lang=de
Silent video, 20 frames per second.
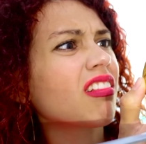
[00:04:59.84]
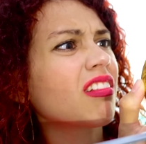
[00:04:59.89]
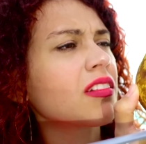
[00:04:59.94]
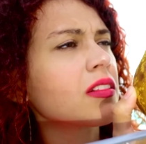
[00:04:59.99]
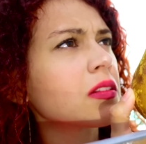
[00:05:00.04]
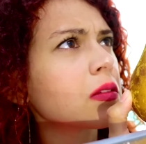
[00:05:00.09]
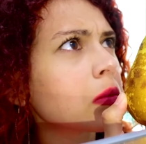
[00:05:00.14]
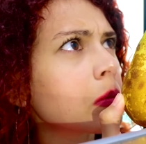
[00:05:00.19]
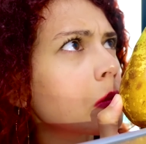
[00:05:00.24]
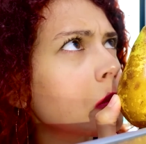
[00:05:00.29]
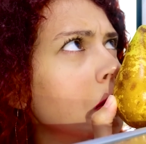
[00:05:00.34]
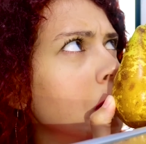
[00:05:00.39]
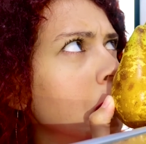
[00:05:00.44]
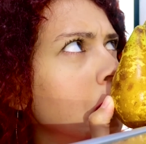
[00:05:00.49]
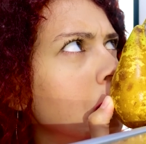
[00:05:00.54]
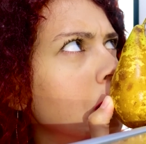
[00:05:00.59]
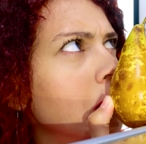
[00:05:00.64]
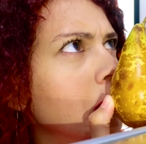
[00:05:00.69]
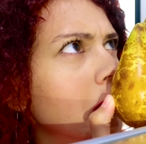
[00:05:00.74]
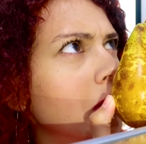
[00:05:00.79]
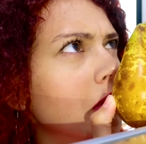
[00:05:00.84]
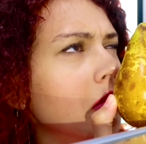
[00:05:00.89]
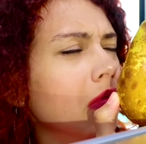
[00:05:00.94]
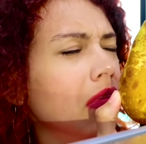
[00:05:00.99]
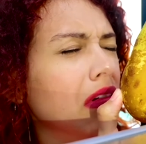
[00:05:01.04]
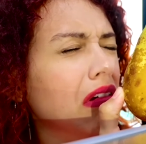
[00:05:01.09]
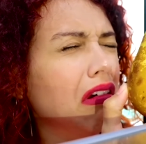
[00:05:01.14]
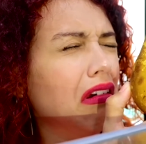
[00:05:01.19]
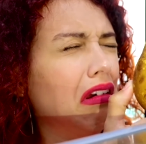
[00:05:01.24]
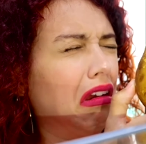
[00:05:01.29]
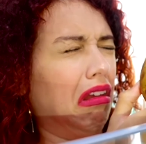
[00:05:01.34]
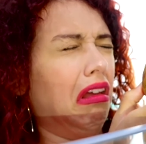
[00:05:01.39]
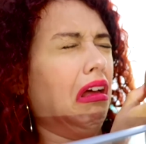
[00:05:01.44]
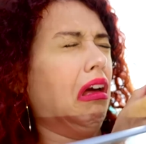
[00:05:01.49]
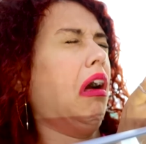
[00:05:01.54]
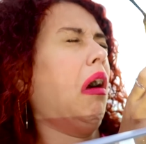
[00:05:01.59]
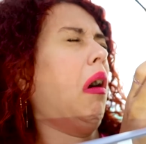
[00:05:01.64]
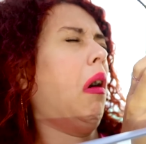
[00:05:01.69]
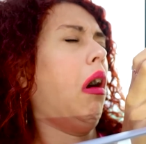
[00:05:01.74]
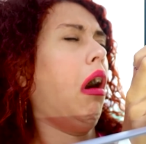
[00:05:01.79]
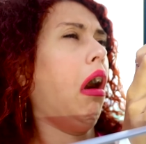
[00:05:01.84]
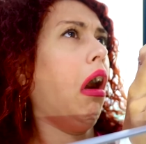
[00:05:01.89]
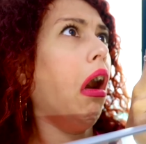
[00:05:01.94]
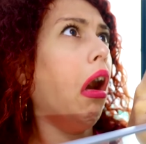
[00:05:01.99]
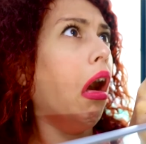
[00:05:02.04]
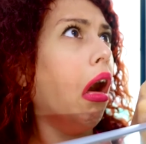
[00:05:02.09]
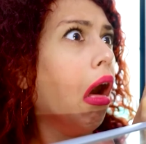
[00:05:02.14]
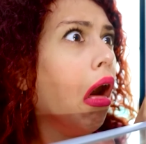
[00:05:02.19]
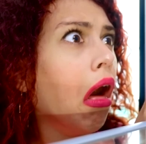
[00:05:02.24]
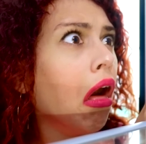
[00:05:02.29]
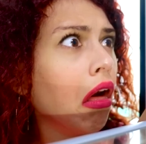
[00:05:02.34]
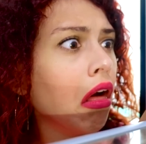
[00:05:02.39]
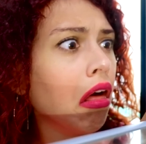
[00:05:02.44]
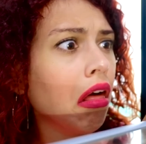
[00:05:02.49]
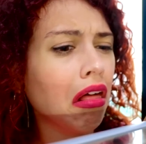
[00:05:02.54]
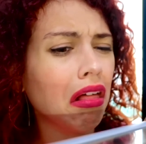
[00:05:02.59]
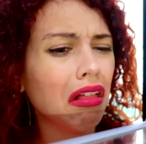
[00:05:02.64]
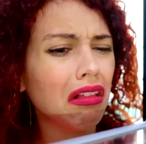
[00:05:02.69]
die Birne denn? Hm, wann habe ich die überhaupt gekauft?